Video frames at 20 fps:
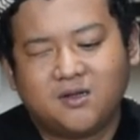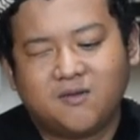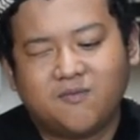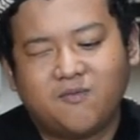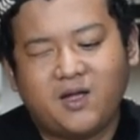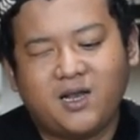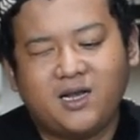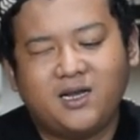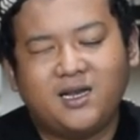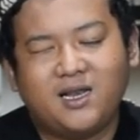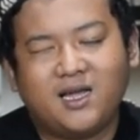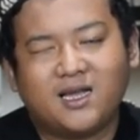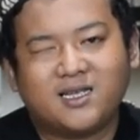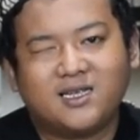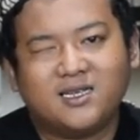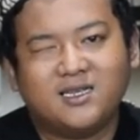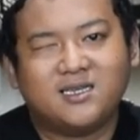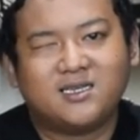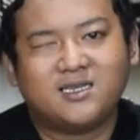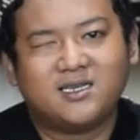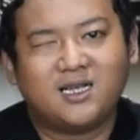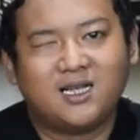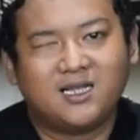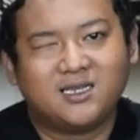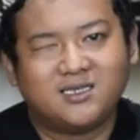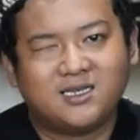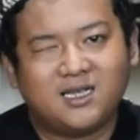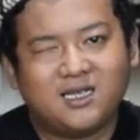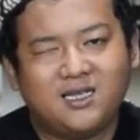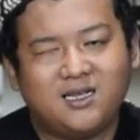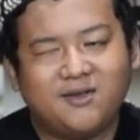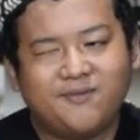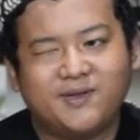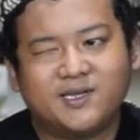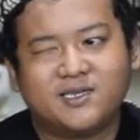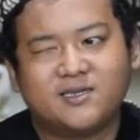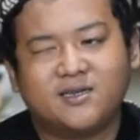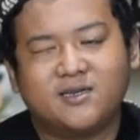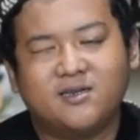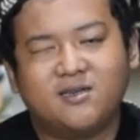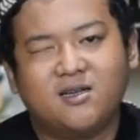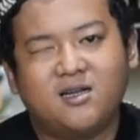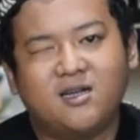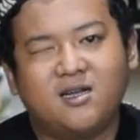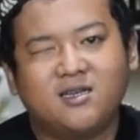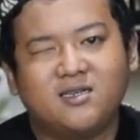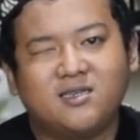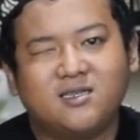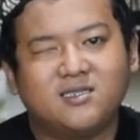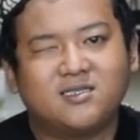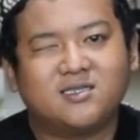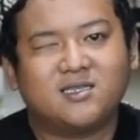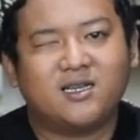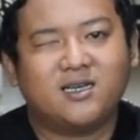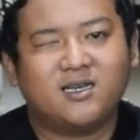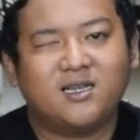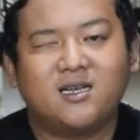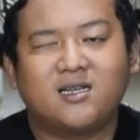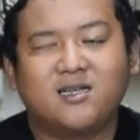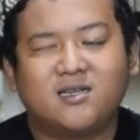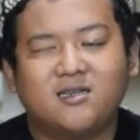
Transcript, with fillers: Kembali lagi dengan saya Mas Gendon di channel